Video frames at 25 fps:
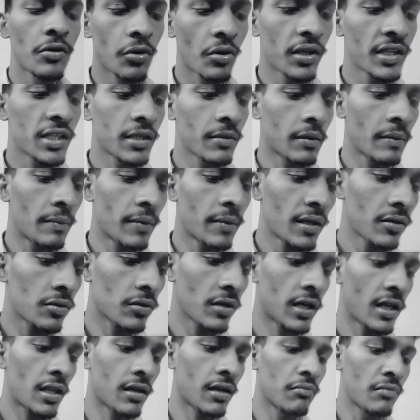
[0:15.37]
রয়েছে ব্যাপার
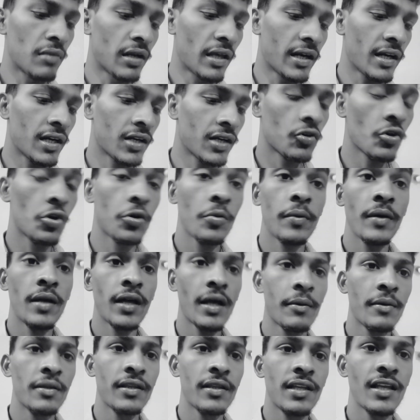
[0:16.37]
তো এটা ন্যারেট করবে
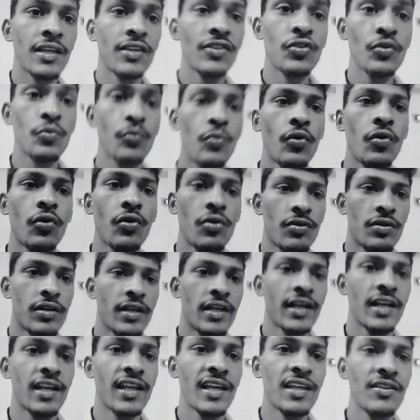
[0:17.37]
আমাদের কিন্তু মোহর
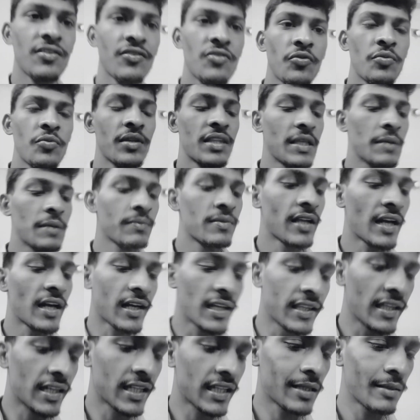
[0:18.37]
এখানে কিন্তু তুমি
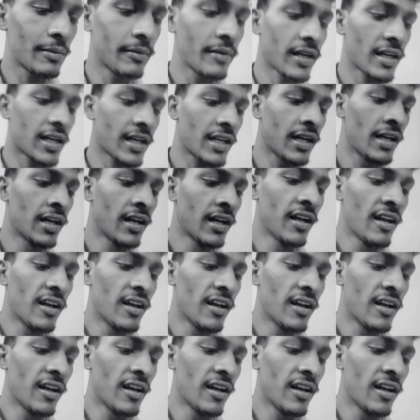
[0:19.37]
দীপদাকে দেখতে পাবেন একটা